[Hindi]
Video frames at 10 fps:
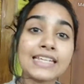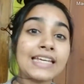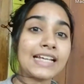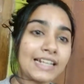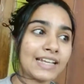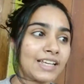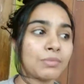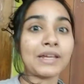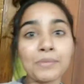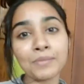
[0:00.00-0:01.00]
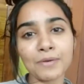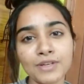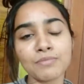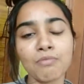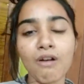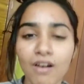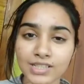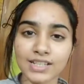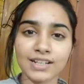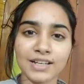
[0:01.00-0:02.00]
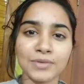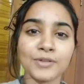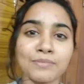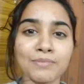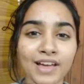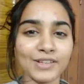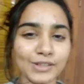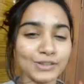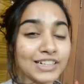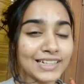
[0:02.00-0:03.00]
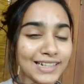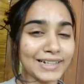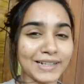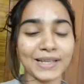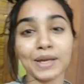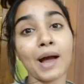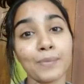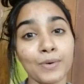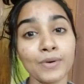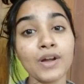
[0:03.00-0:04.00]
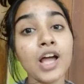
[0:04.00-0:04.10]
ठीक करने के लिए बट अभी मेरे पास बहुत सारा टाइम है तो मैं इसको ठीक करके आपको